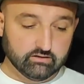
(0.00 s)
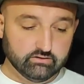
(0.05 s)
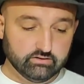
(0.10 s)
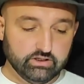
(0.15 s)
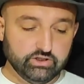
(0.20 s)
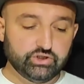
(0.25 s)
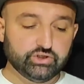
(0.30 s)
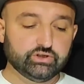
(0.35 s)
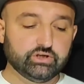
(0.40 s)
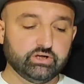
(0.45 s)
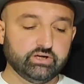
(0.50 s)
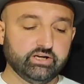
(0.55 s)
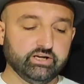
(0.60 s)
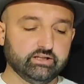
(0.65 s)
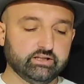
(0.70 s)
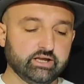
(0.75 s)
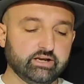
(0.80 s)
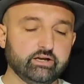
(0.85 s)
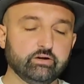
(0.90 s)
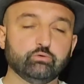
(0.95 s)
Diş
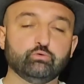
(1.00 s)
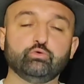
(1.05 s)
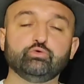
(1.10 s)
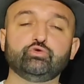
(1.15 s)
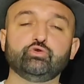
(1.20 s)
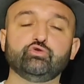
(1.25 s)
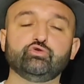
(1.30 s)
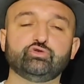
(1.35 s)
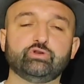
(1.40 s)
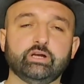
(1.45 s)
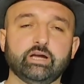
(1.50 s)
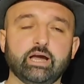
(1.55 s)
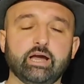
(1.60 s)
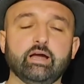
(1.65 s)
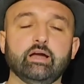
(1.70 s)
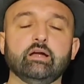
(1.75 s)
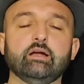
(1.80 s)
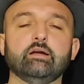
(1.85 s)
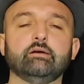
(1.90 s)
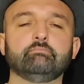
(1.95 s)
klinikleri ucuz
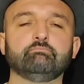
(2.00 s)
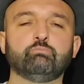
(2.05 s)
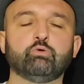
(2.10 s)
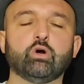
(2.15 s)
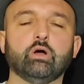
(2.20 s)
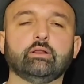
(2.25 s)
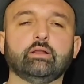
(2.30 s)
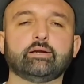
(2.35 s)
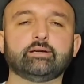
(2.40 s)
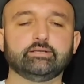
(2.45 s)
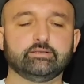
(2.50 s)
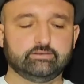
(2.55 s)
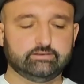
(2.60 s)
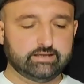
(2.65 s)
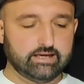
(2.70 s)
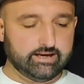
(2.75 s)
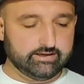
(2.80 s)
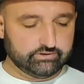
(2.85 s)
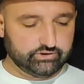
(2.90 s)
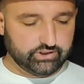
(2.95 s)
diye buraları
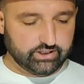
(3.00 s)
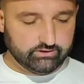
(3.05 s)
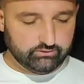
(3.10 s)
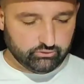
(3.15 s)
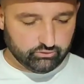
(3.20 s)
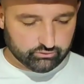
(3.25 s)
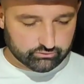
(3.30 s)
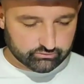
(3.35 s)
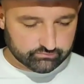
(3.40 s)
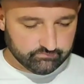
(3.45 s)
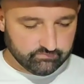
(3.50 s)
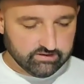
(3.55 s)
tercih ediyor.